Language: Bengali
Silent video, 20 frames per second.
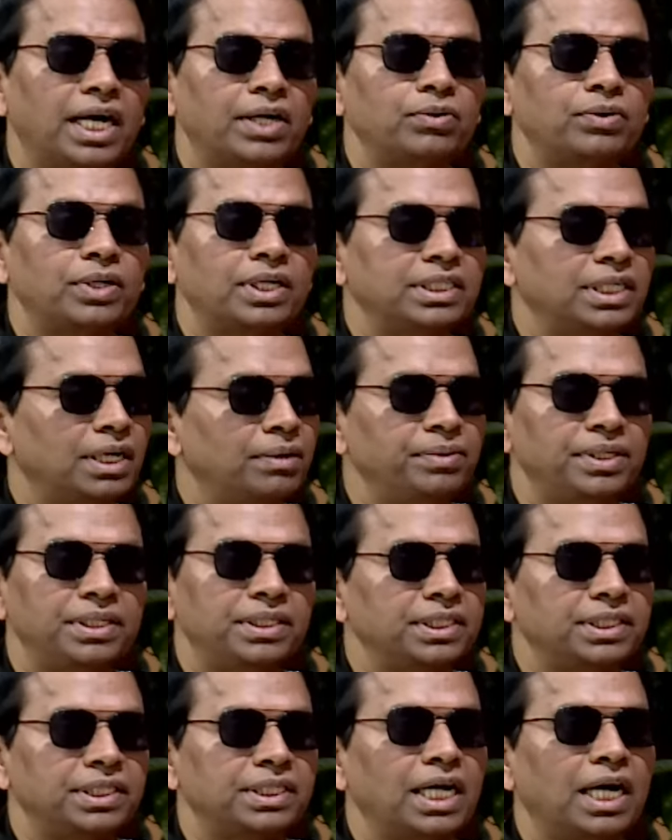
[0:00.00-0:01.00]
ধারণা যে আমি এই
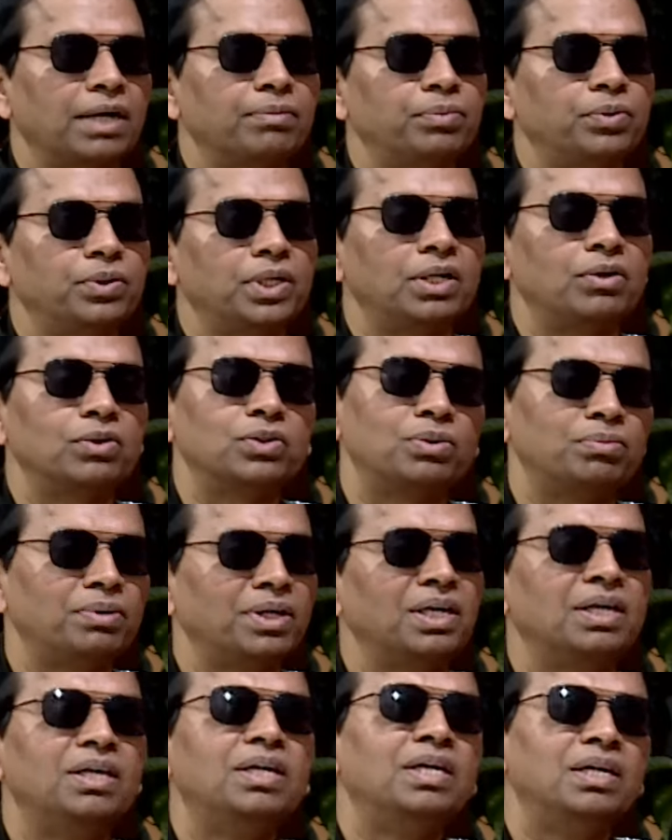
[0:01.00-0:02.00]
দেশে থাকবো না অথবা
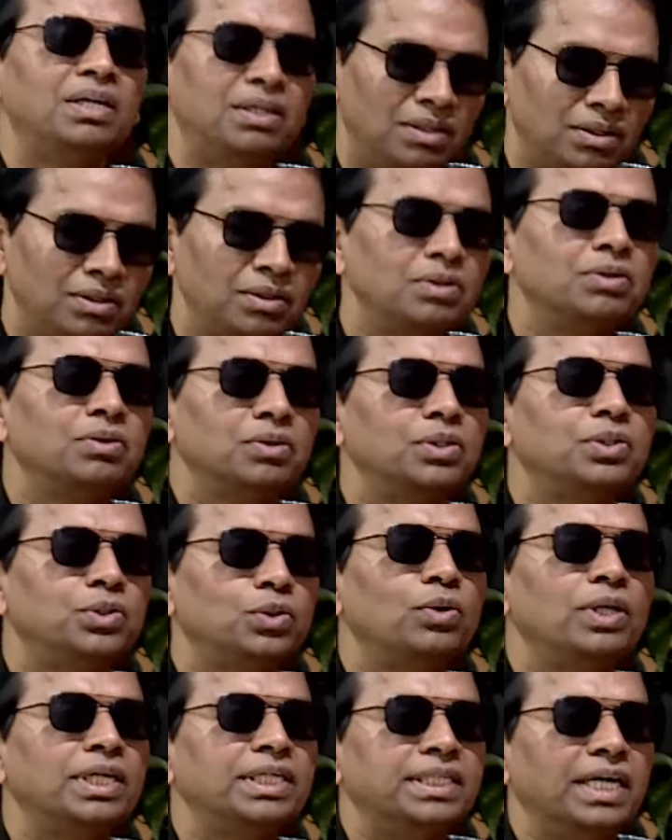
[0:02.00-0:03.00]

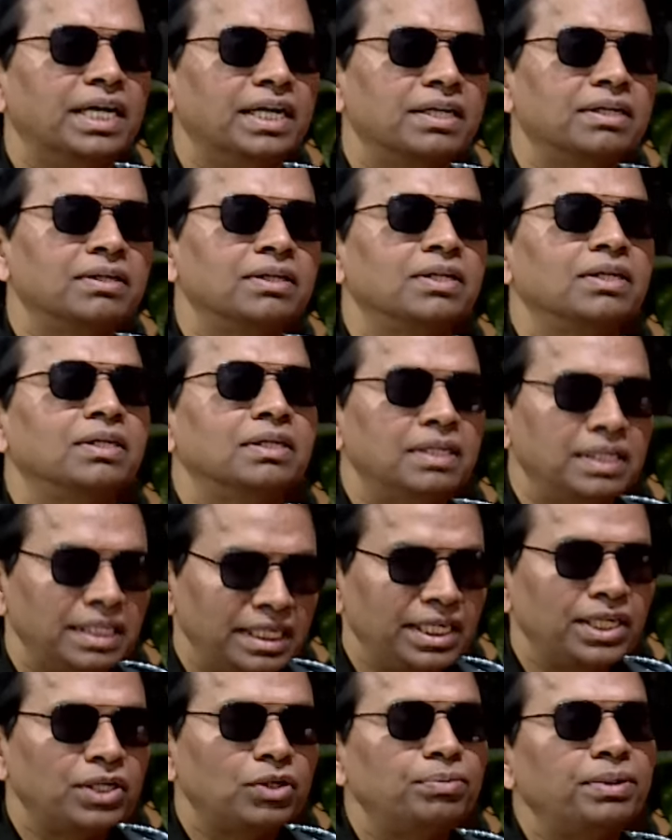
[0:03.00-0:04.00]
চলে যাক
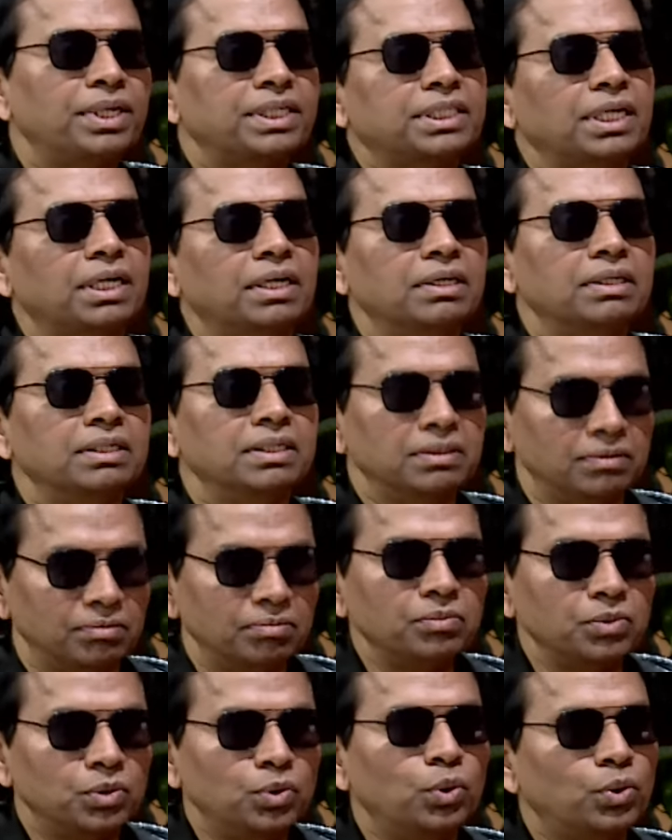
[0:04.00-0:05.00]
এরকম একটা
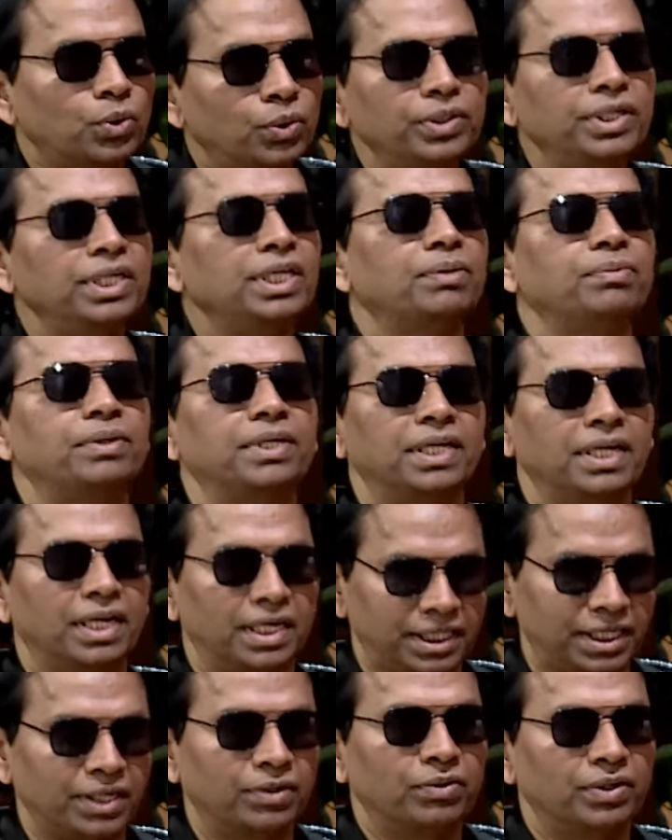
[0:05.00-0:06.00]
দুঃখ নিয়ে আমার এই
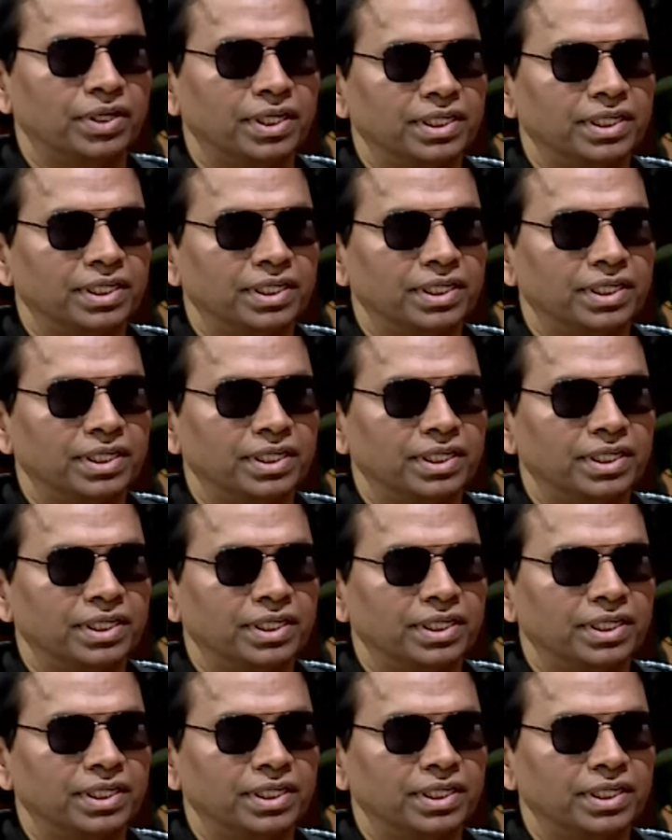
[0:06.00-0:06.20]
গানটা করা